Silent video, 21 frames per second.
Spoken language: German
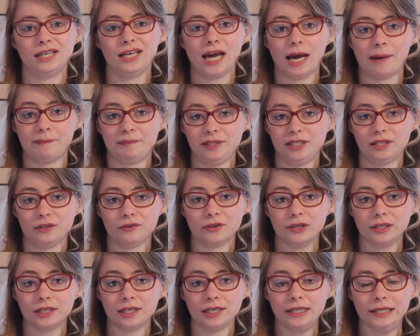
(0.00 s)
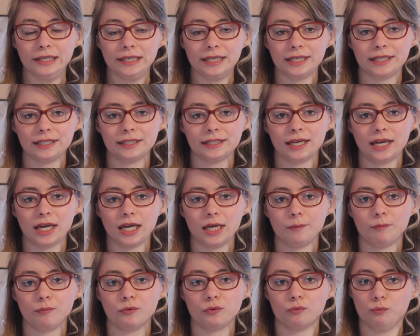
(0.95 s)
Habt ihr solche ähnlichen
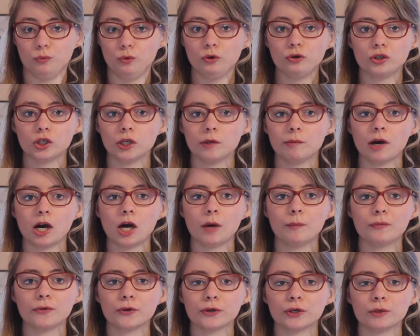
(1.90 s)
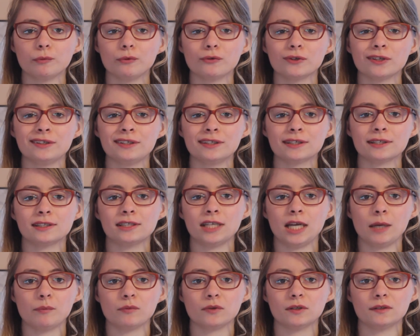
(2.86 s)
Tapes? Mögt ihr überhaupt solche besonderen
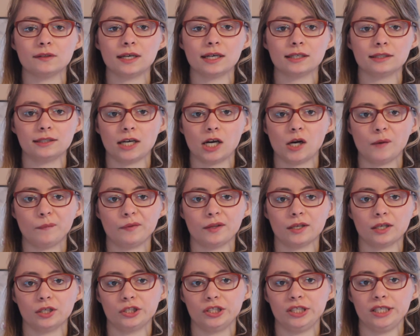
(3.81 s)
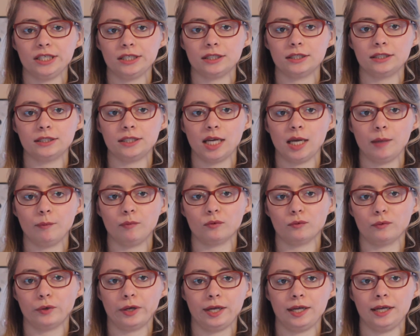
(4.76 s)
Tapes oder sagt ihr Hauptsache schlichte Tapes
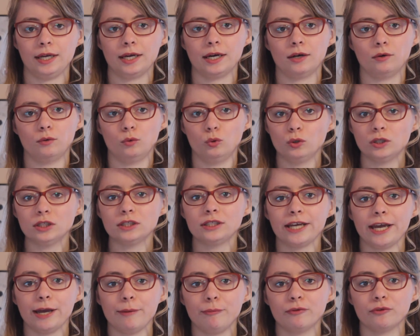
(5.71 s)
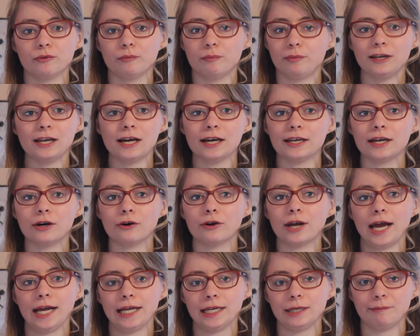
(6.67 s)
oder eher ohne Tapes im Planer
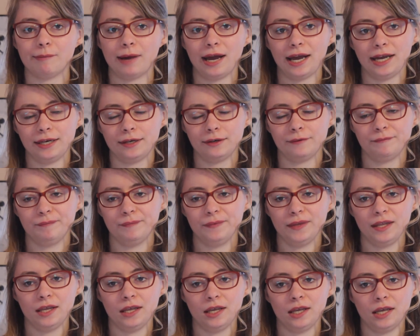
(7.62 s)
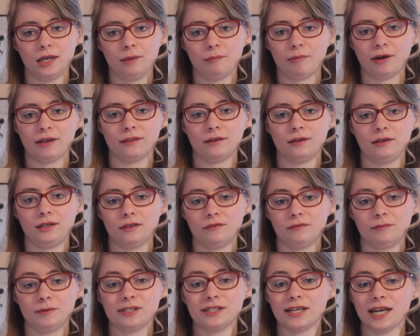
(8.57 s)
oder allgemein? Bastelt ihr
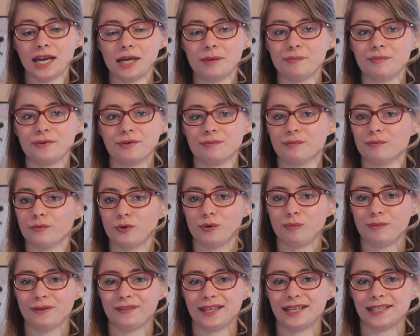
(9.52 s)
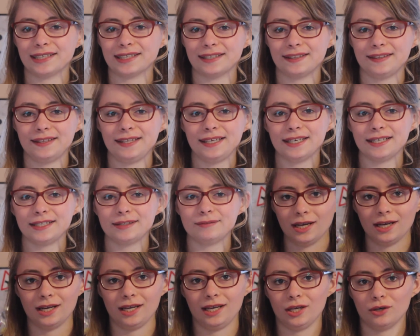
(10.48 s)
für Tapes? Würde mich sehr interessieren.
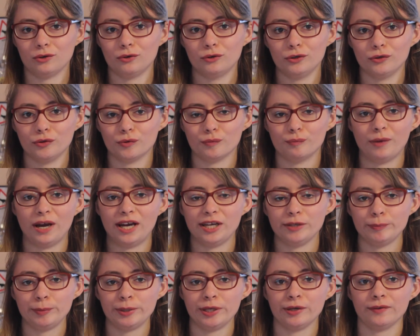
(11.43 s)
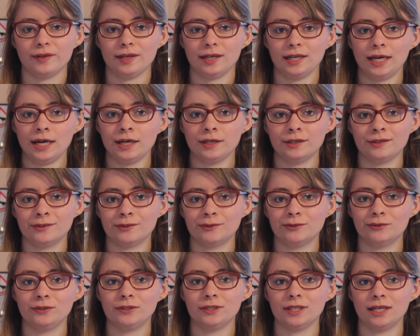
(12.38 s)
Ich gucke zum Beispiel auch sehr gerne
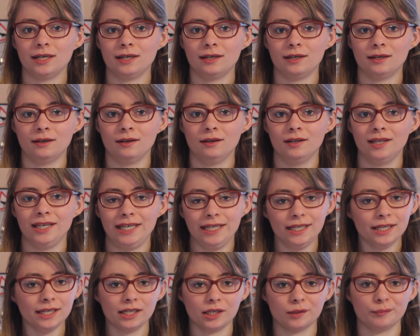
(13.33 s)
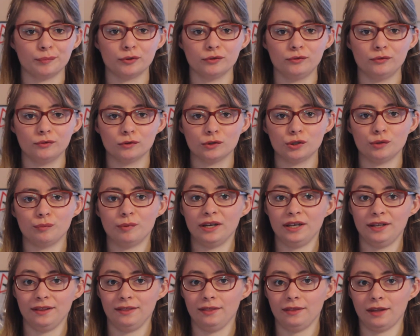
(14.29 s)
unter ähnliche Produkte bei
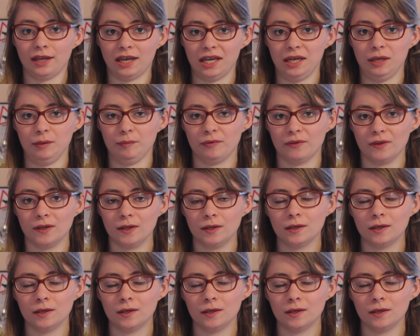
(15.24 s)
diesen Tapes.